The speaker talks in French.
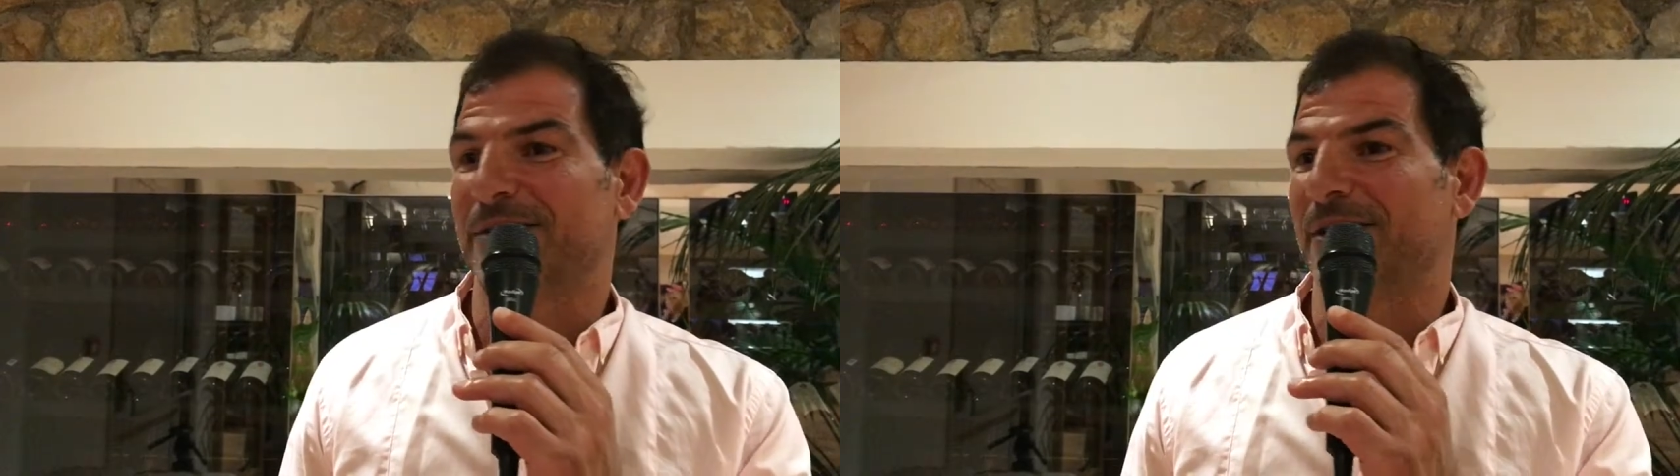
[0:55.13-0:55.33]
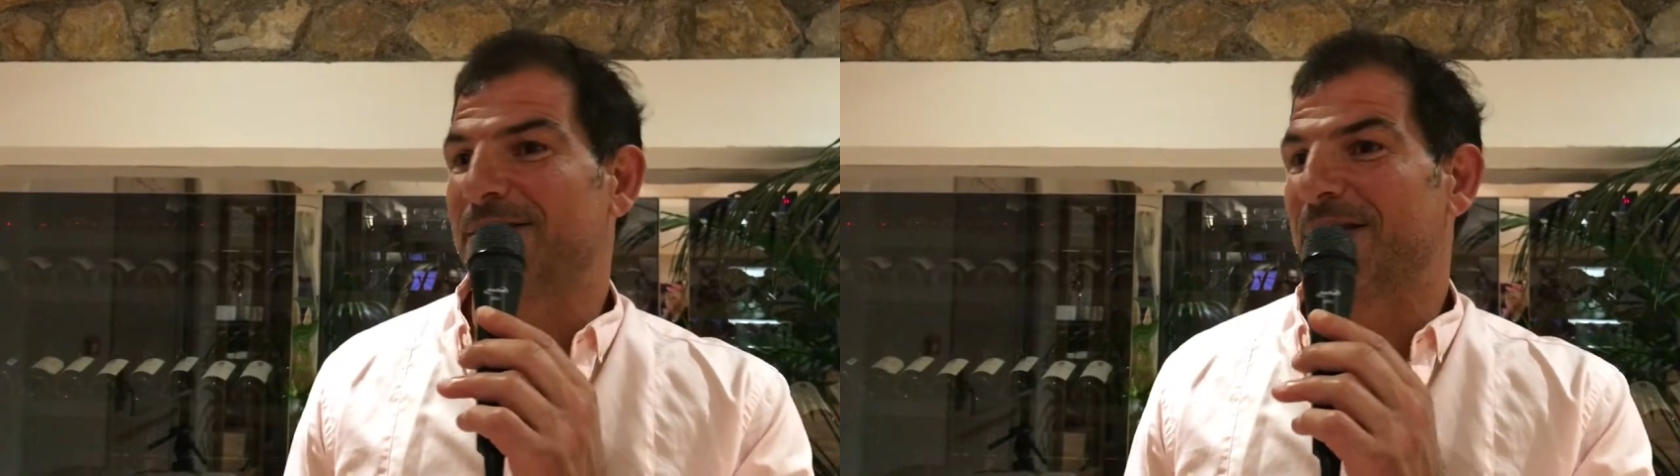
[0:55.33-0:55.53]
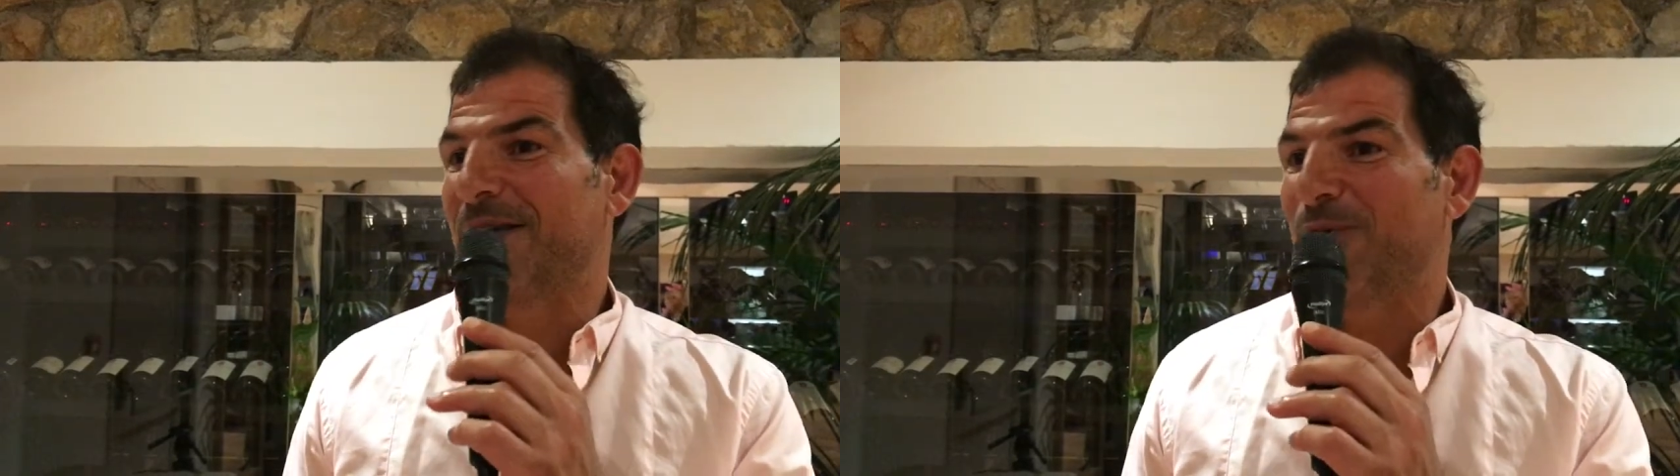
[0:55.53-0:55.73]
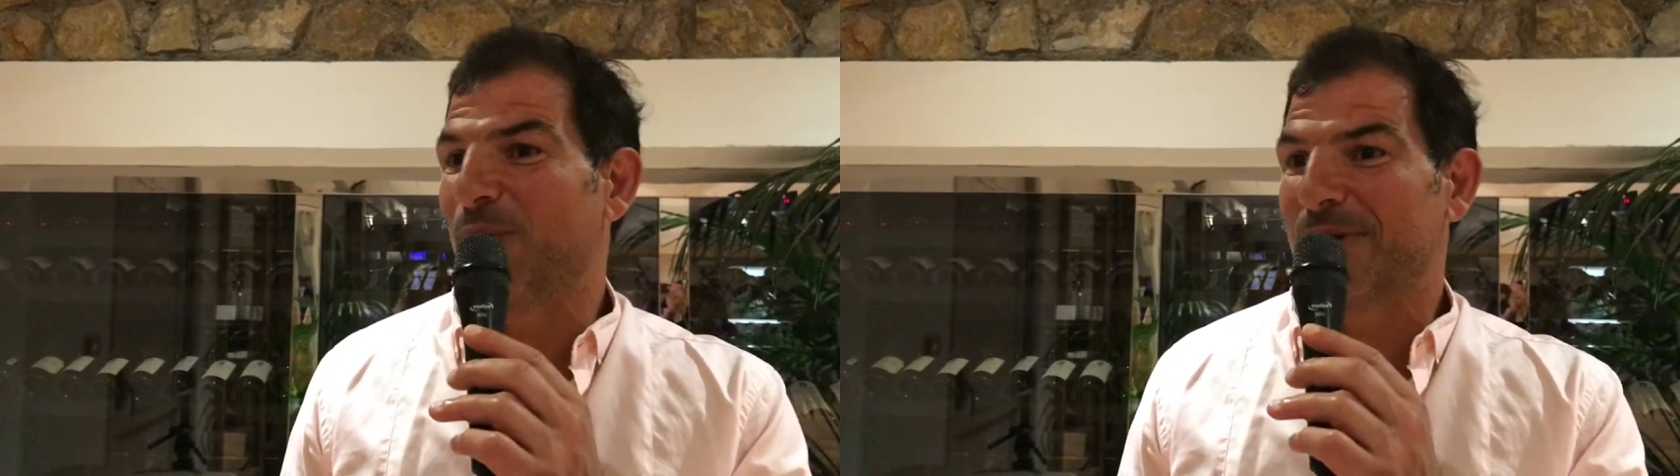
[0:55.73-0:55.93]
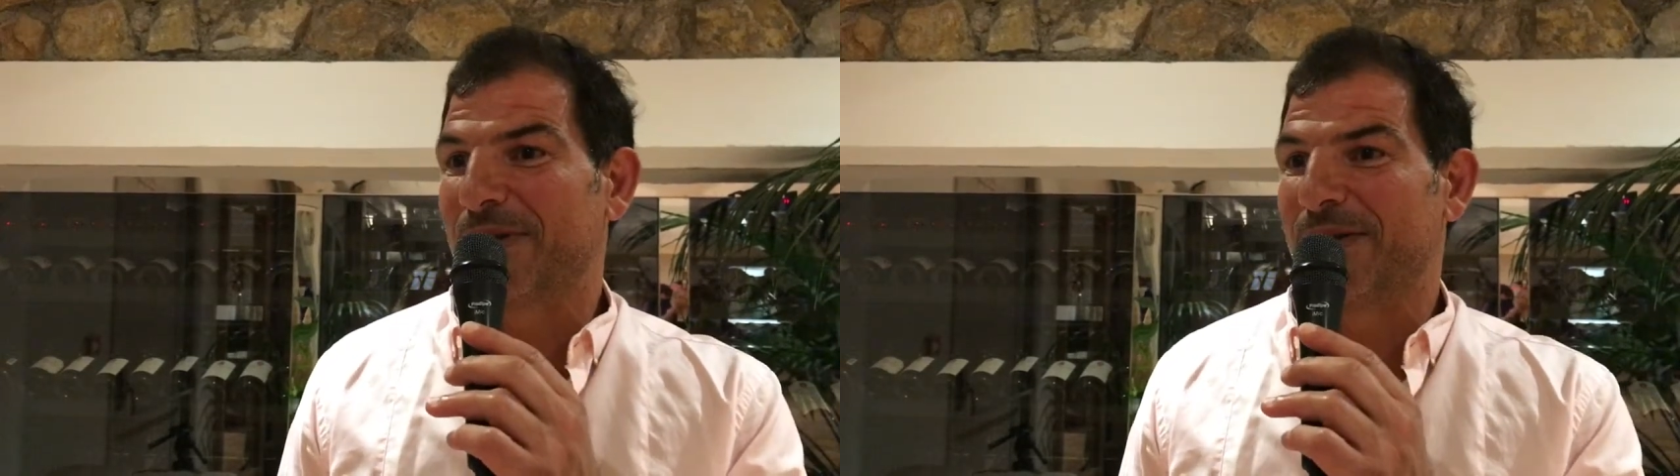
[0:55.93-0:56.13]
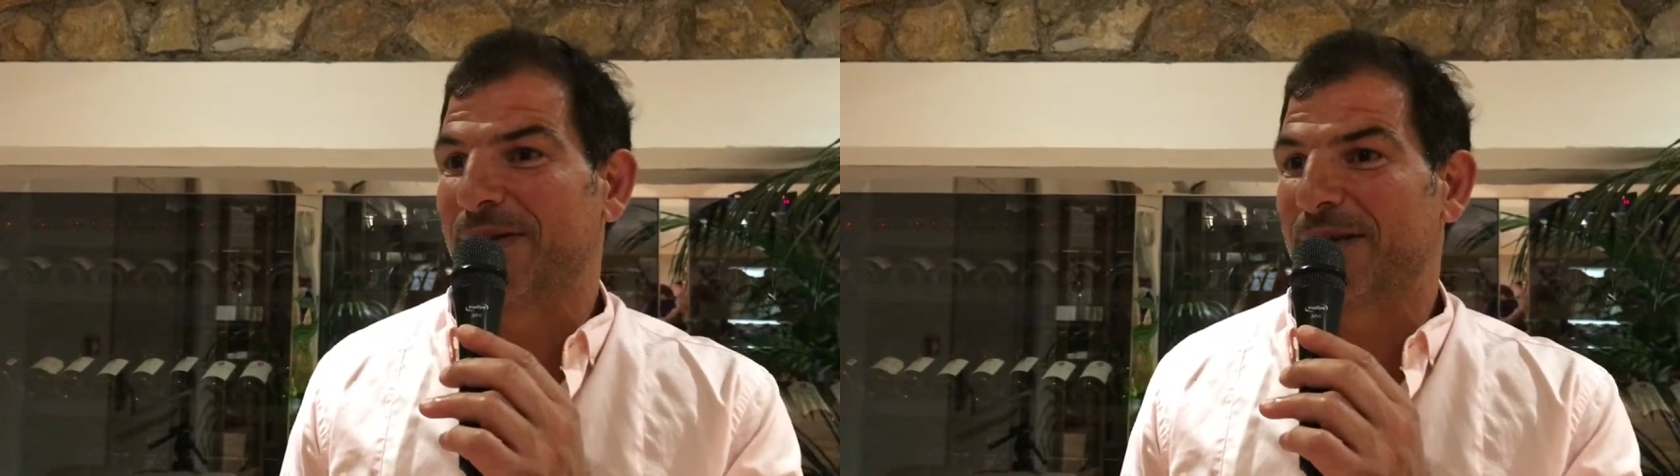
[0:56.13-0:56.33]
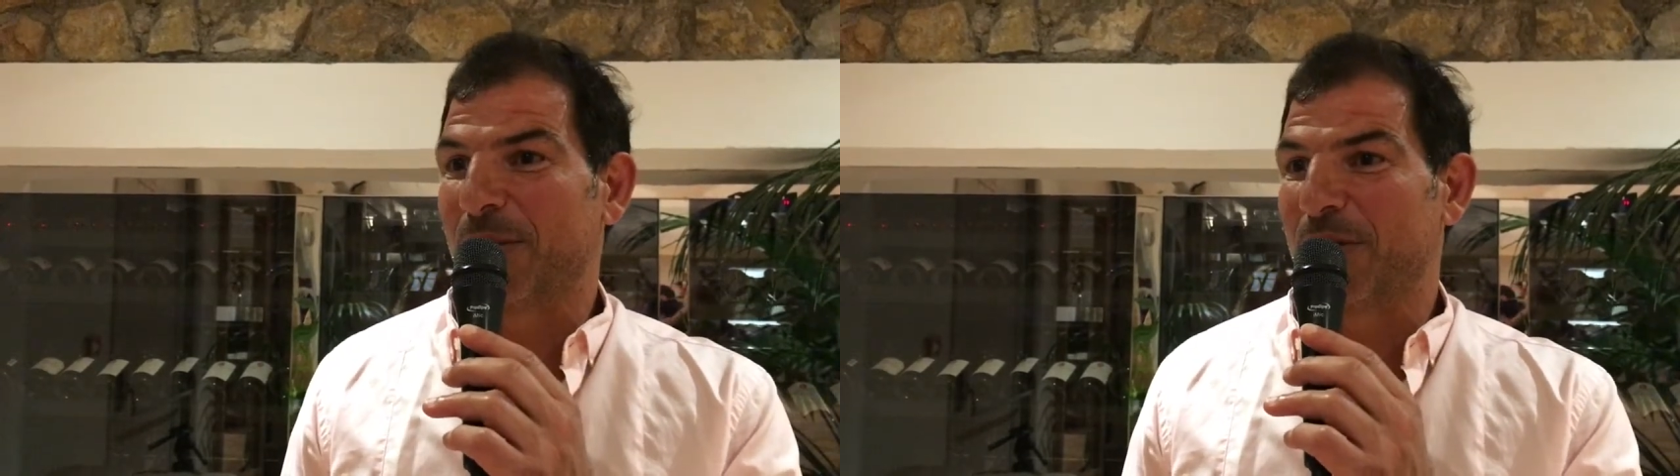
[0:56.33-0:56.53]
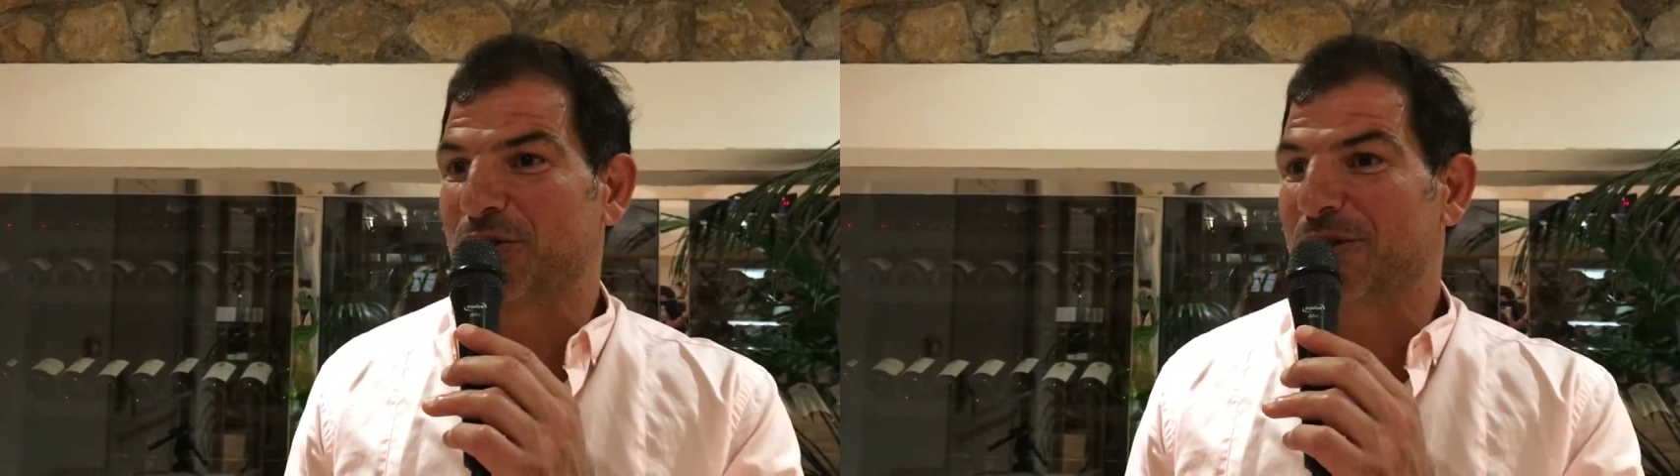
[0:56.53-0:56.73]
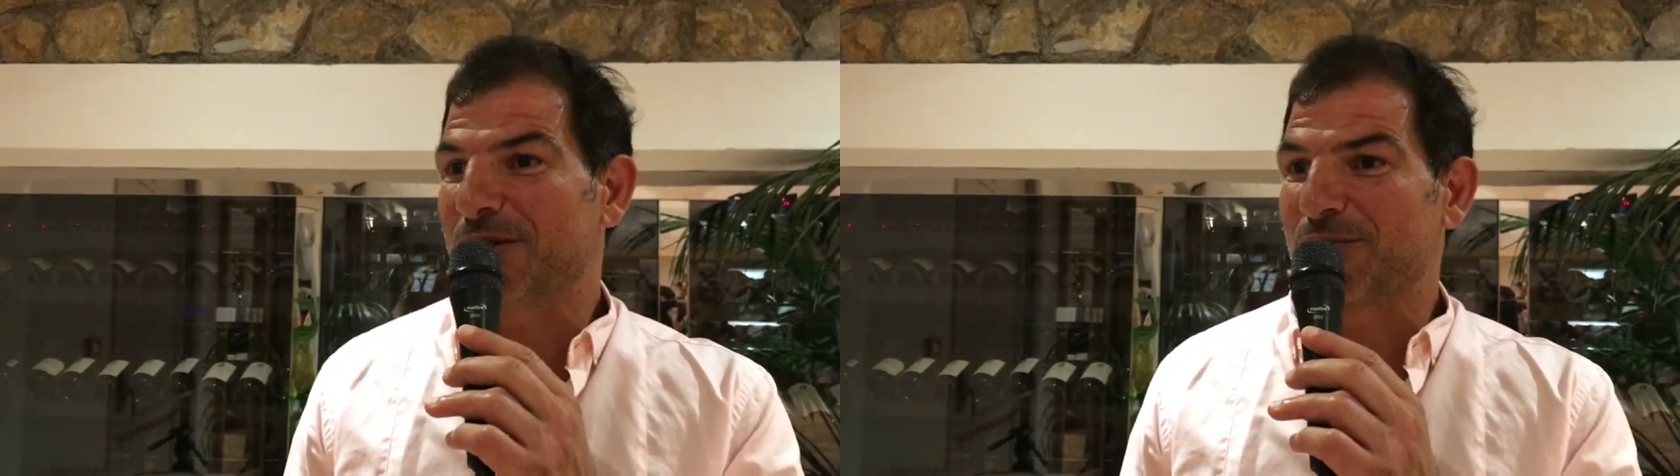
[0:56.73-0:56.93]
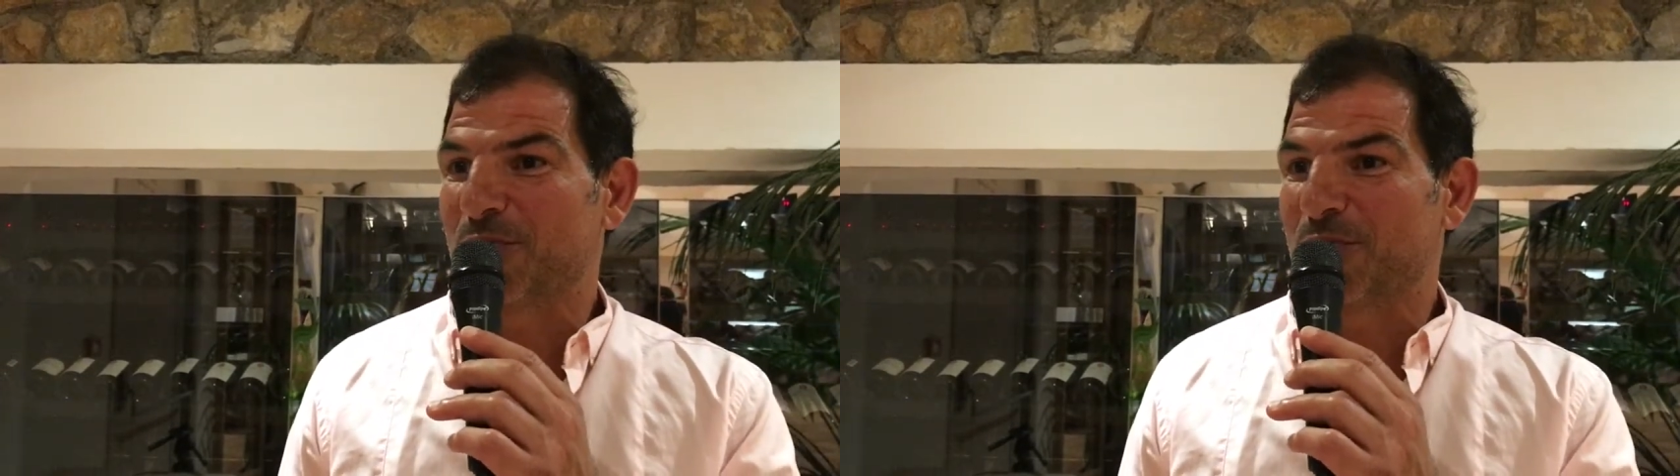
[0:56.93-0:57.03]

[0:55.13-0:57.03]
dans cet endroit qui est, magique,